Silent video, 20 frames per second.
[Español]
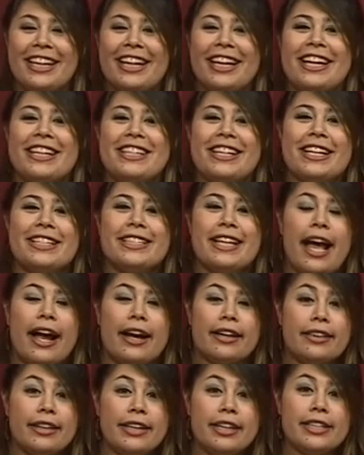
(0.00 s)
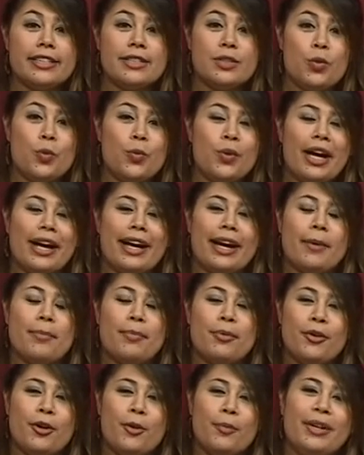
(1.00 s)
Ella es actriz, una
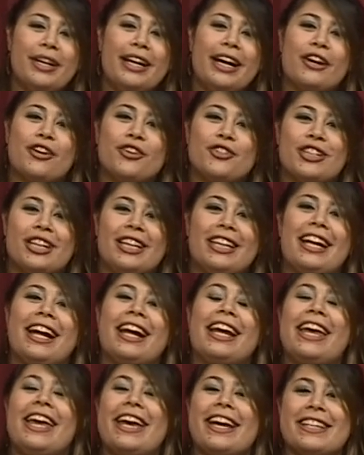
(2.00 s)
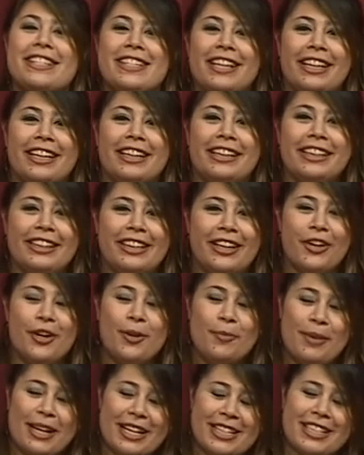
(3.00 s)
capocómica rosarina excelente y tengo
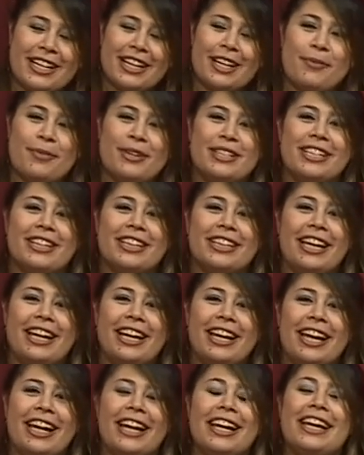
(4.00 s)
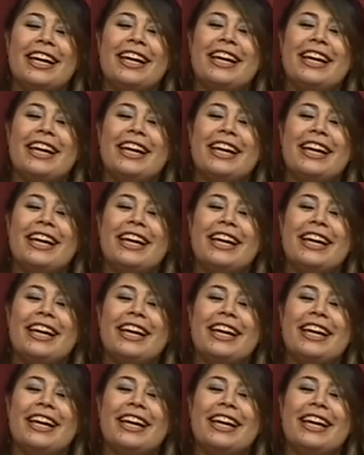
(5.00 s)
el placer de presentarla,